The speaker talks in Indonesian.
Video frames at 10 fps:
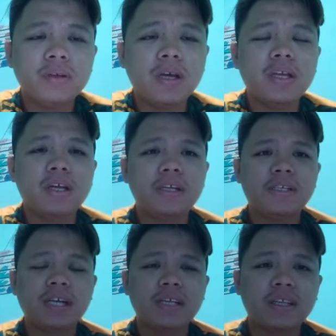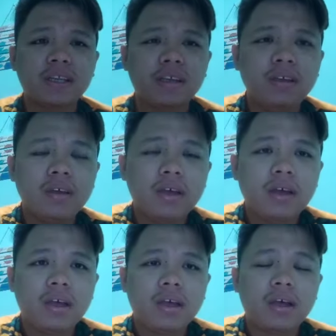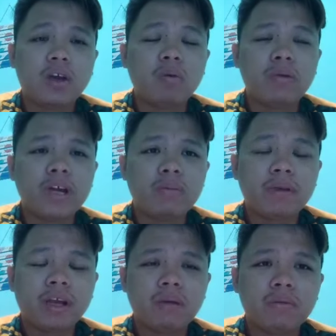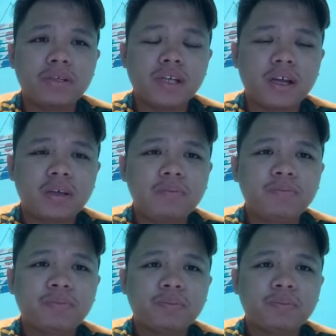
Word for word: dan yang disiasat ini, kalau benar mereka bersalah,